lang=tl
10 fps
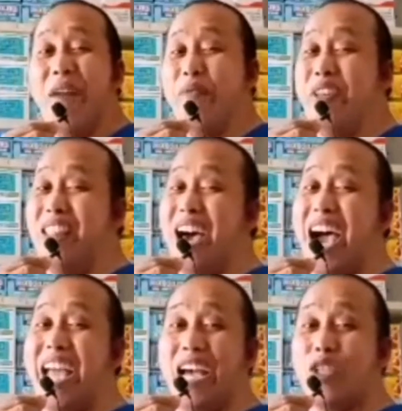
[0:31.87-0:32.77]
If you
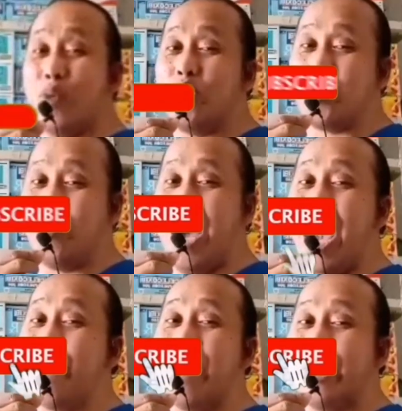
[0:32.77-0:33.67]
like and
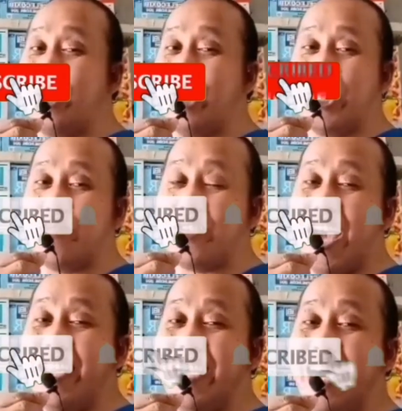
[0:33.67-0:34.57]
subscribe my YouTube
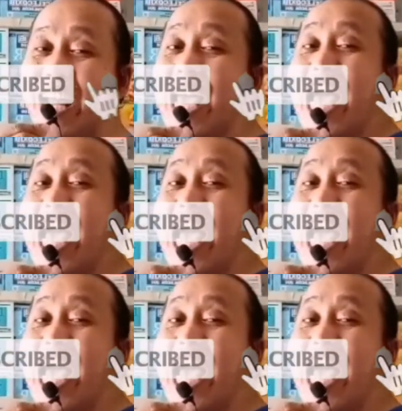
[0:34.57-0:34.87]
channel,